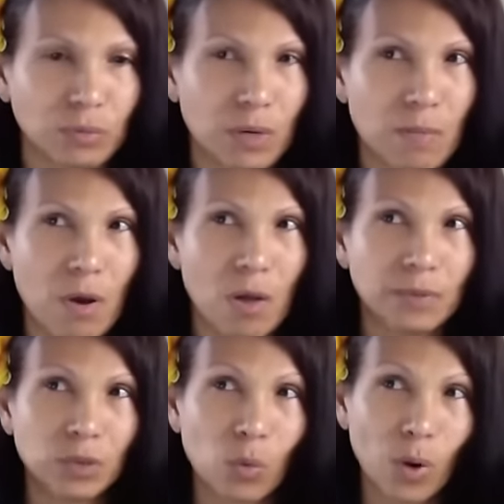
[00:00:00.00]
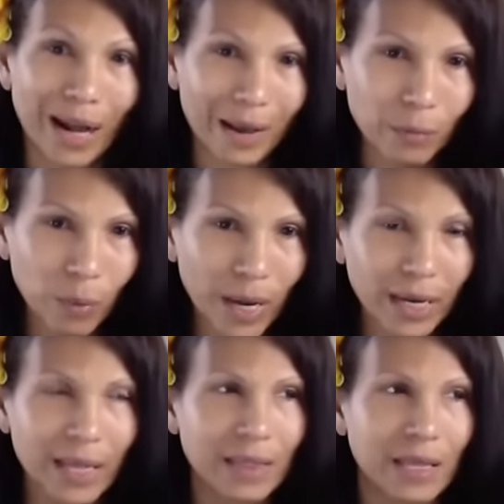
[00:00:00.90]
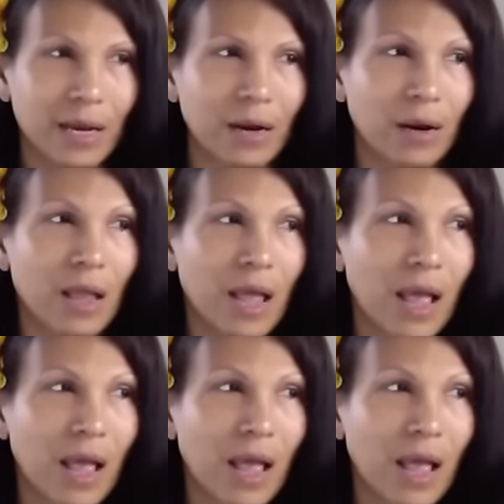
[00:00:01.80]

mama, więc kiedy poszłam do nieba,